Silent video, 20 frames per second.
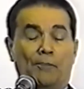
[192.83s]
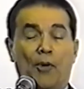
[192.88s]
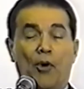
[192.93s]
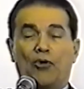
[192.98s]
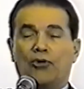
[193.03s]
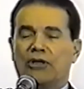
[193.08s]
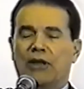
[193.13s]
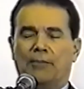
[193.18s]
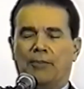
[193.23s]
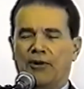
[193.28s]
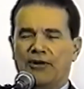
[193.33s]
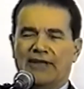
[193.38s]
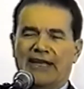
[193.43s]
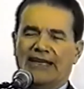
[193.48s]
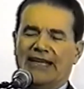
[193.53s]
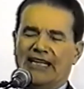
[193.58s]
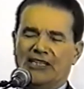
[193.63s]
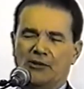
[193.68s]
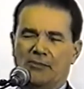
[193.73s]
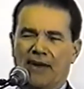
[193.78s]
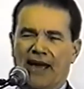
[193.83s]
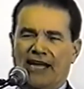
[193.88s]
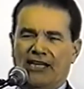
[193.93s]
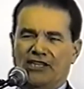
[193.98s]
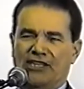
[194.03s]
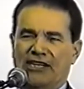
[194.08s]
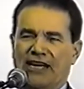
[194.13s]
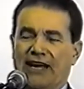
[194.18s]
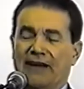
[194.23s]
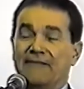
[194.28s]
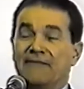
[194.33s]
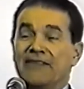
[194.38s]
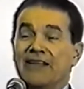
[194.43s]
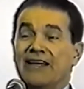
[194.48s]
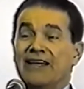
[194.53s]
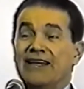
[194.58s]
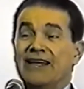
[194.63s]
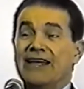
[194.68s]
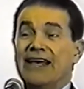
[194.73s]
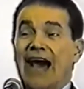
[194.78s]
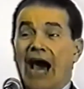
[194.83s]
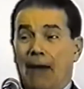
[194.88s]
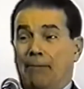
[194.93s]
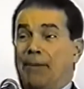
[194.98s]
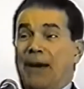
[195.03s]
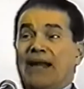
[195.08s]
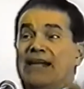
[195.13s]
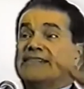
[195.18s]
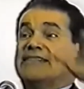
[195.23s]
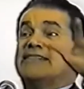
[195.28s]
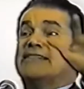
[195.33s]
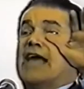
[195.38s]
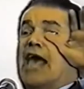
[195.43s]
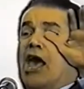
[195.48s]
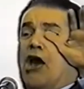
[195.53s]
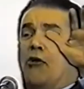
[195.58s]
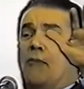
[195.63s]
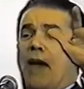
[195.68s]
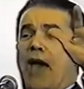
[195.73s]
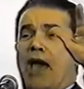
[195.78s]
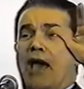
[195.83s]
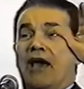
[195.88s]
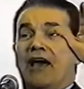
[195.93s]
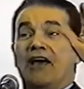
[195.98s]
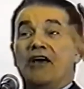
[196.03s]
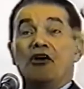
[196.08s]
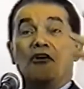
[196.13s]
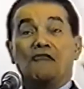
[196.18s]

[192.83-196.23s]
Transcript: um pouco depois da Idade Média apareceu-me